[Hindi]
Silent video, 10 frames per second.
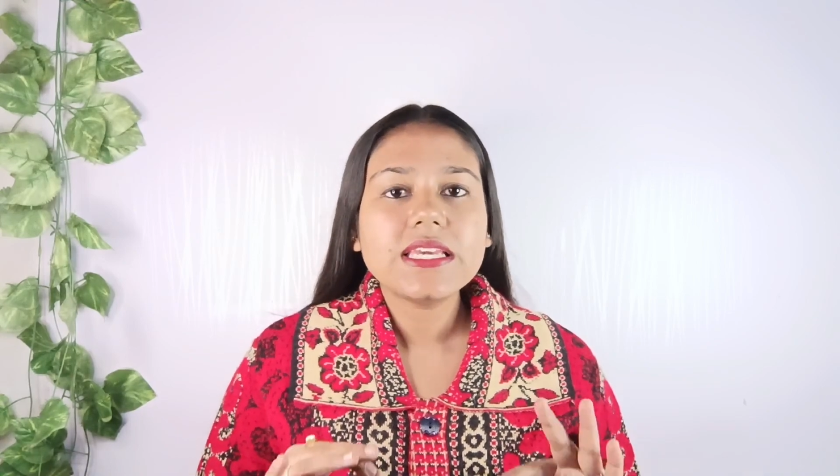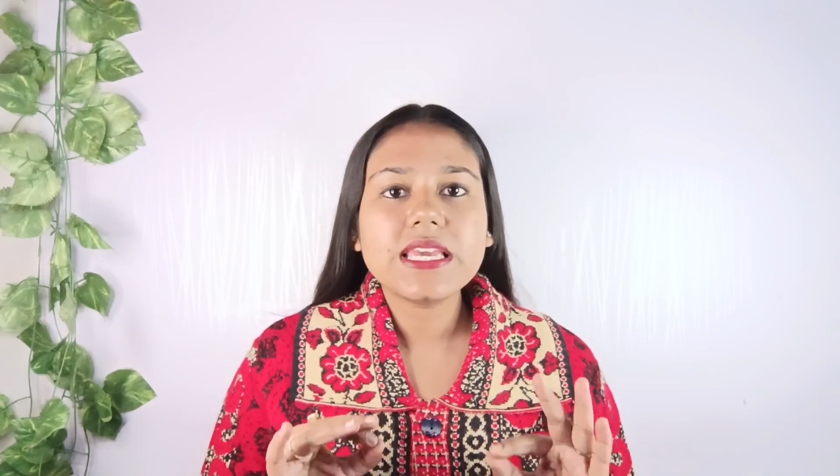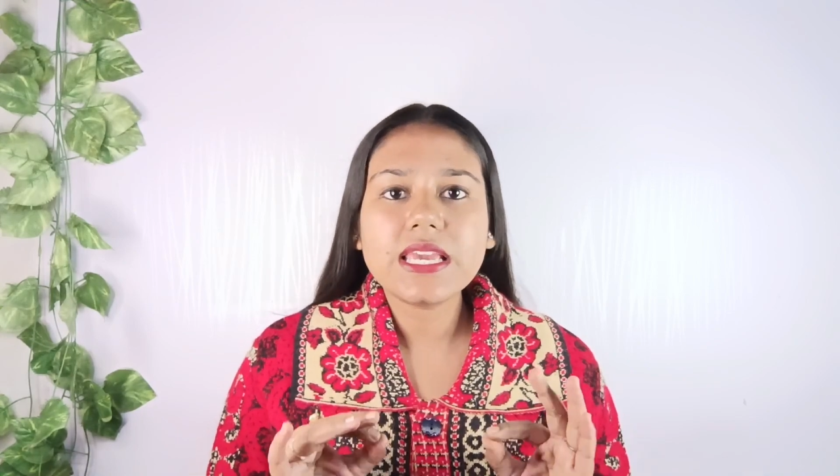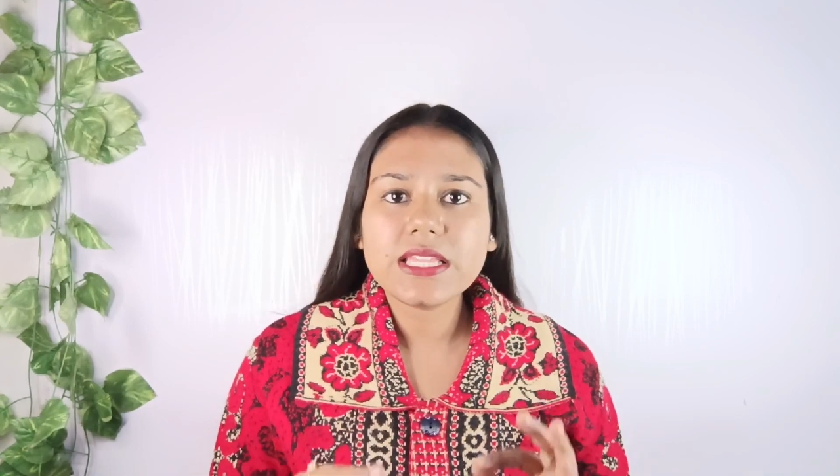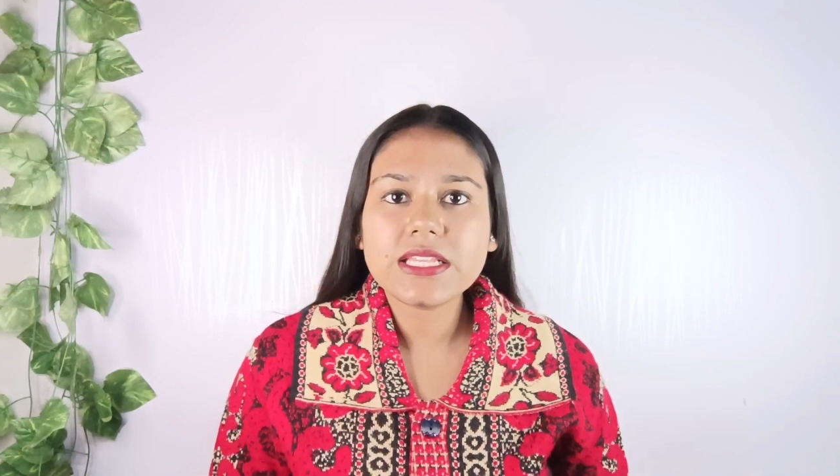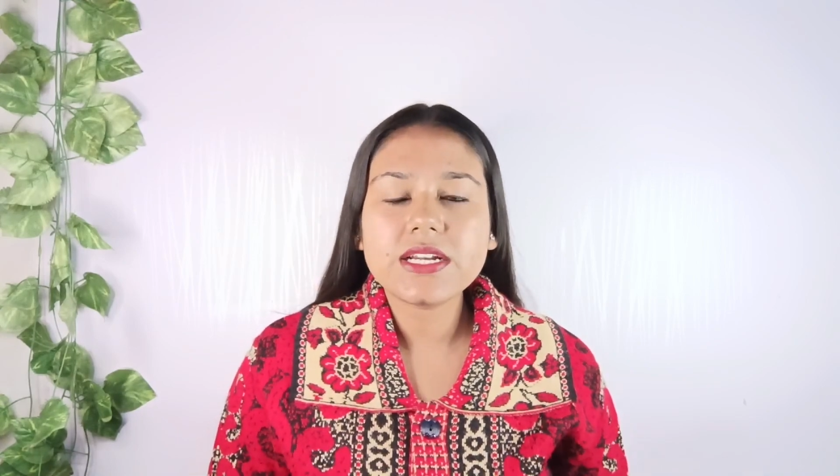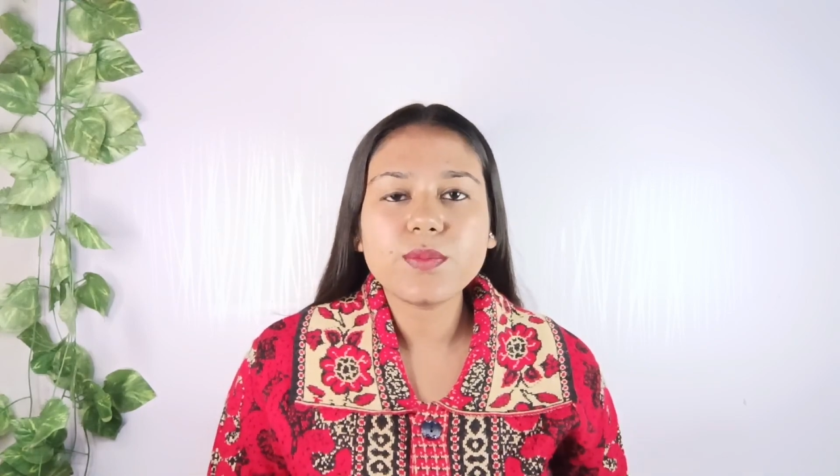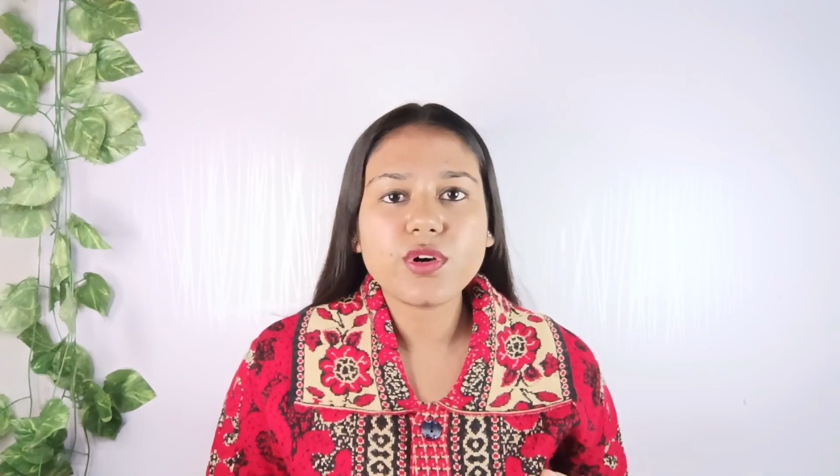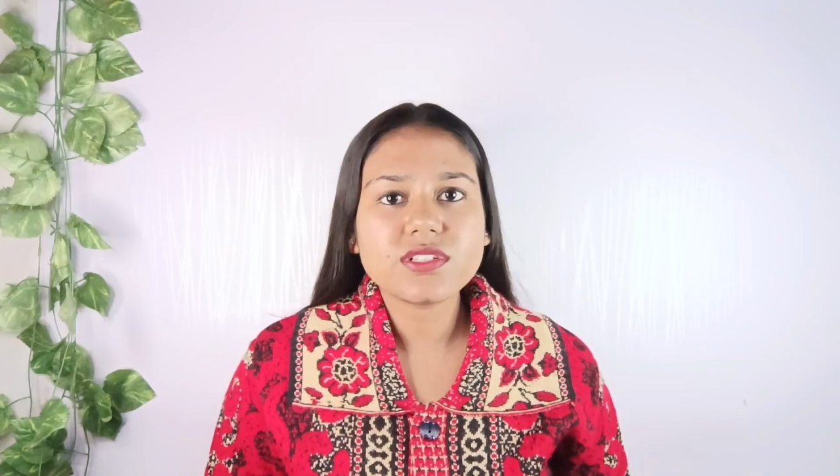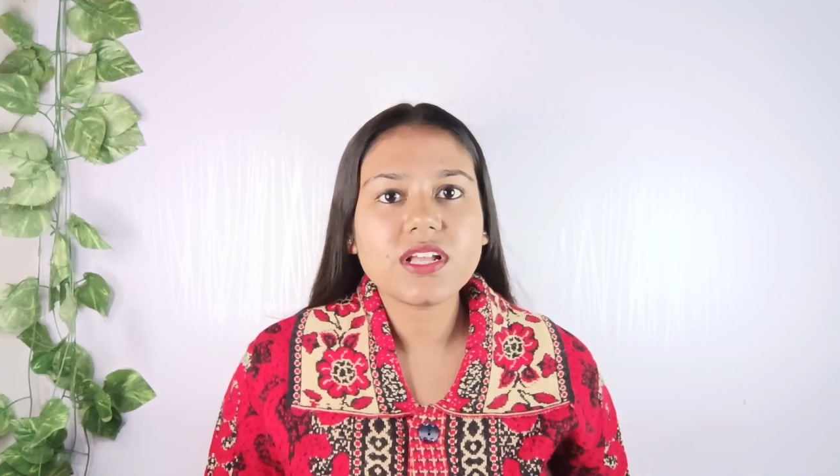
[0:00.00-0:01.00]
ये इंग्रेडिएंट
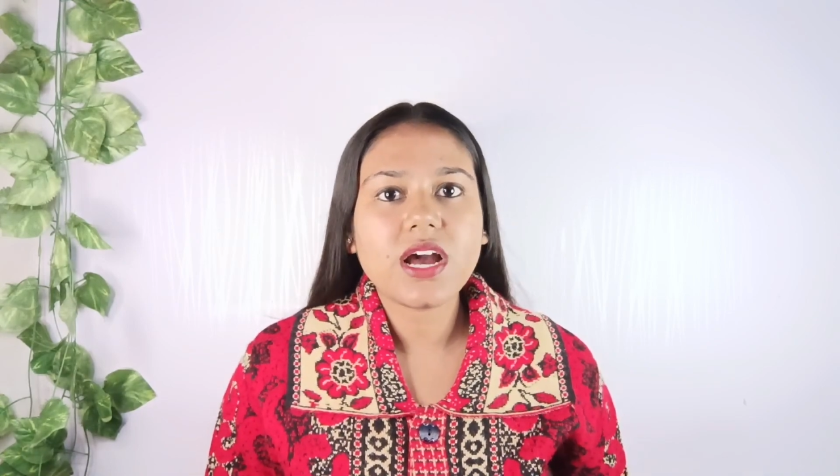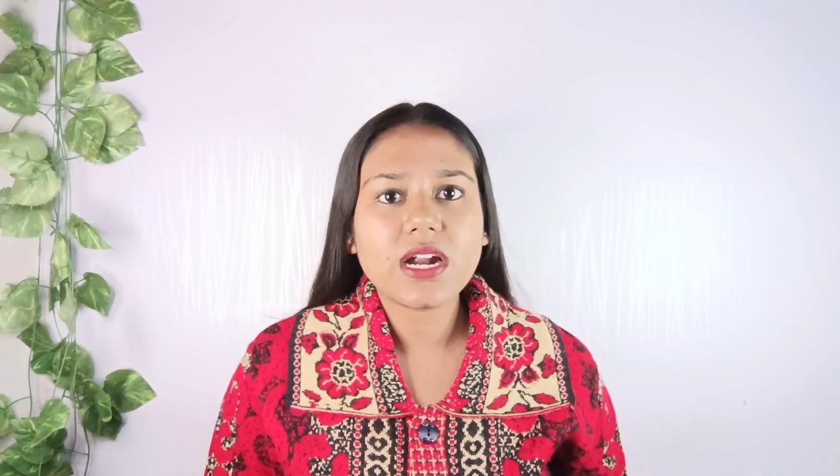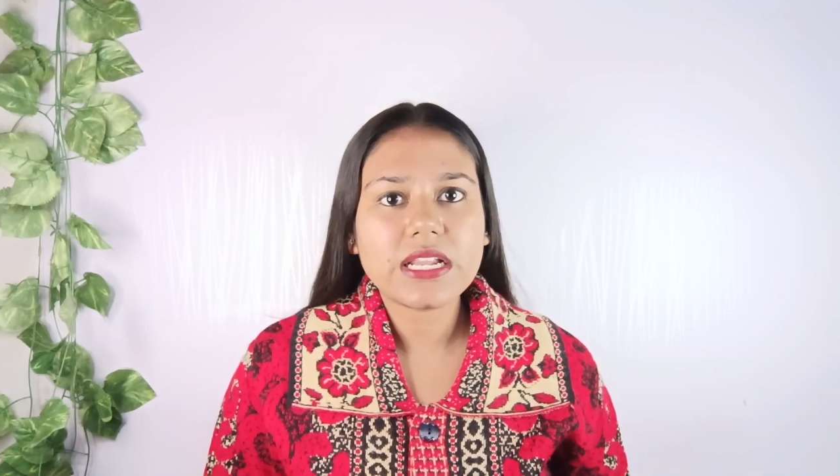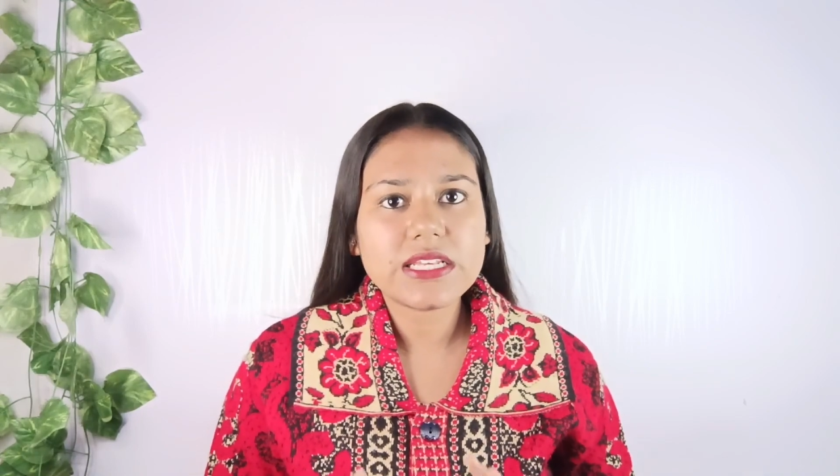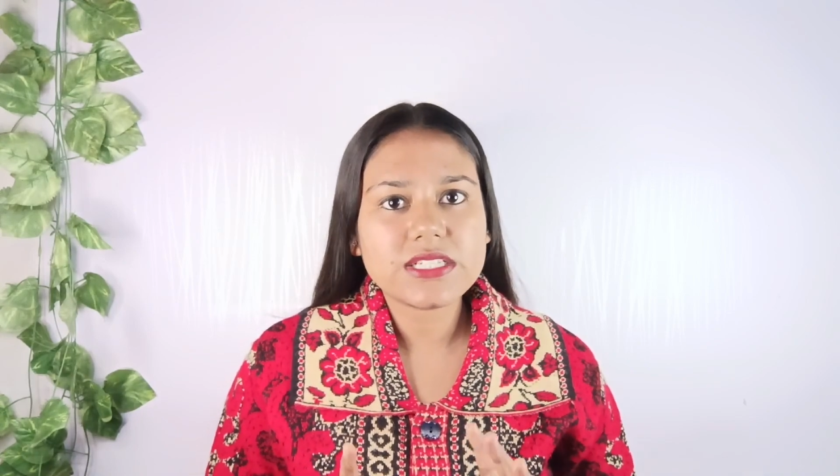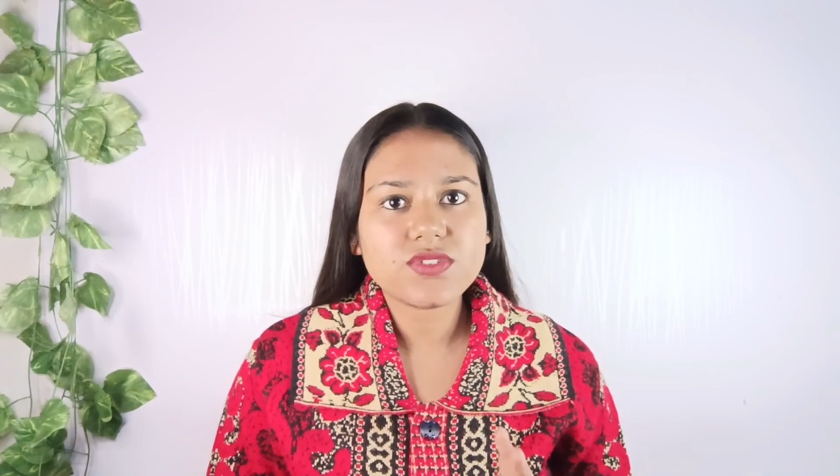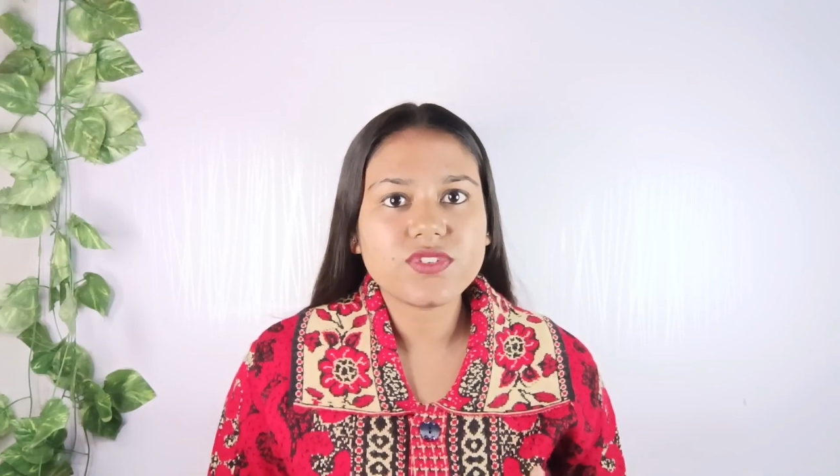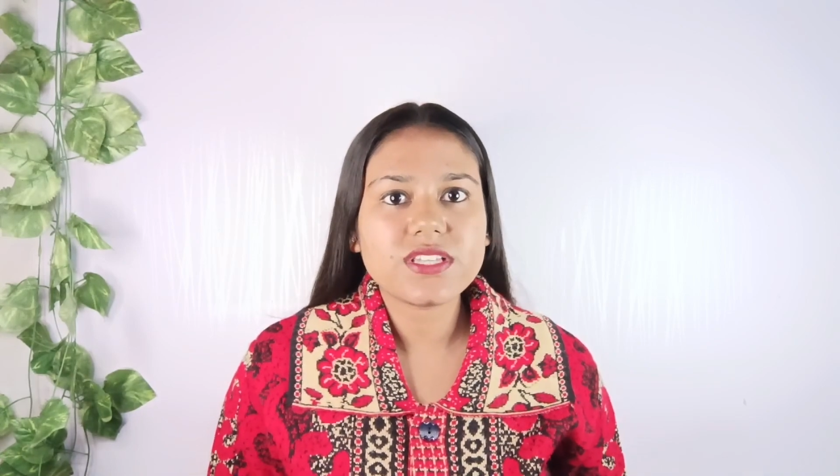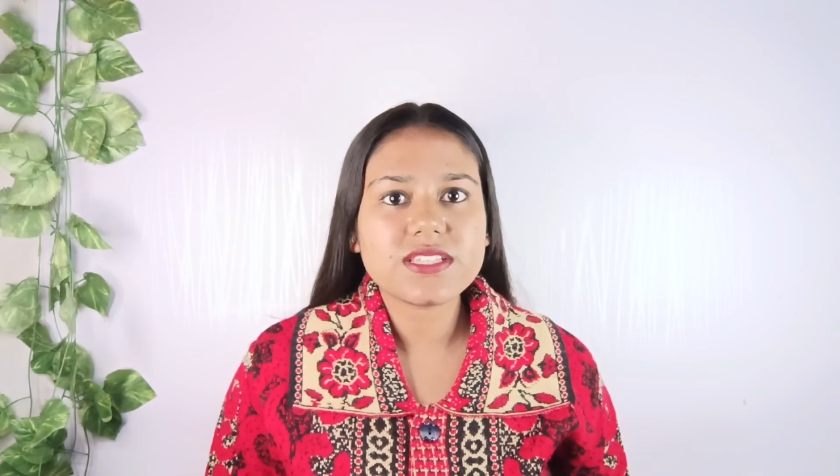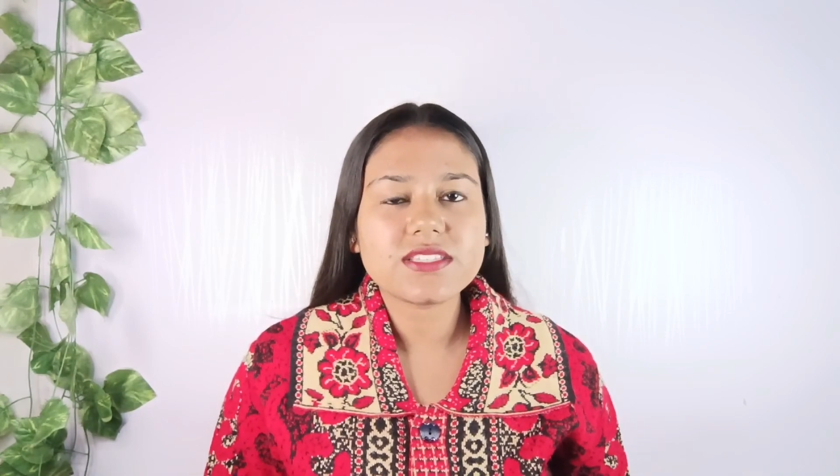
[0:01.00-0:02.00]
बहुत ज्यादा हार्ड है जिस
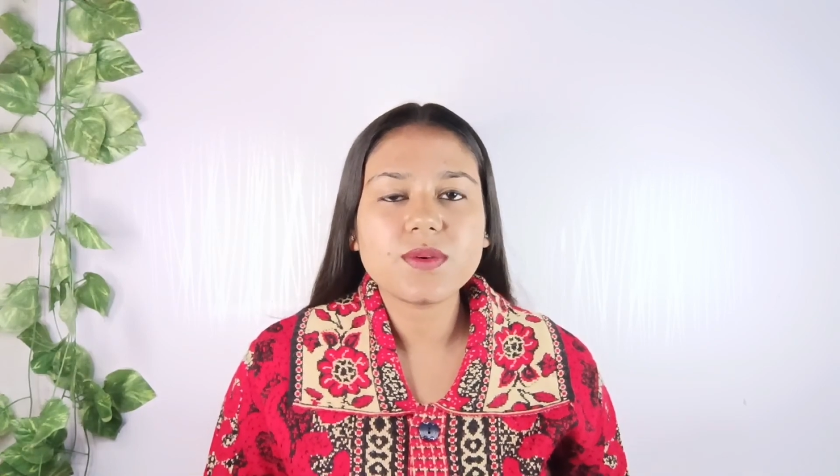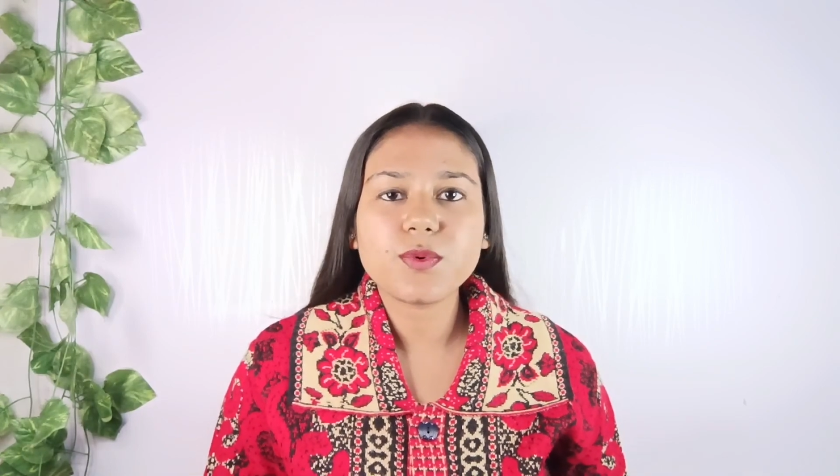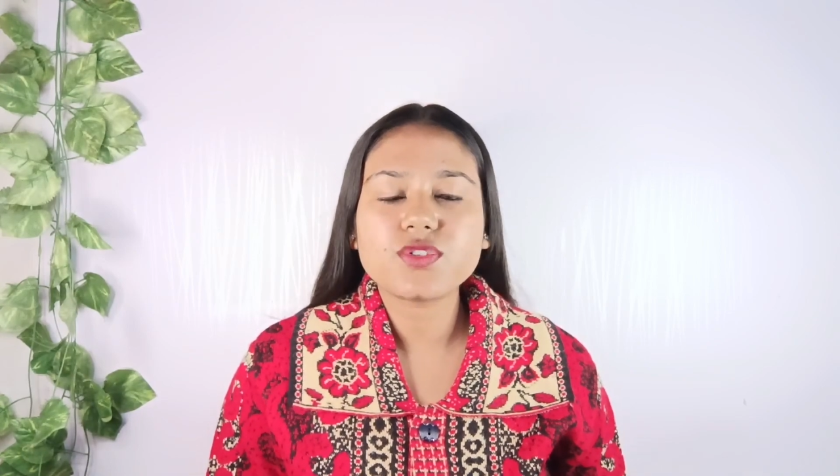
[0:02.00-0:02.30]
वजह से इसकी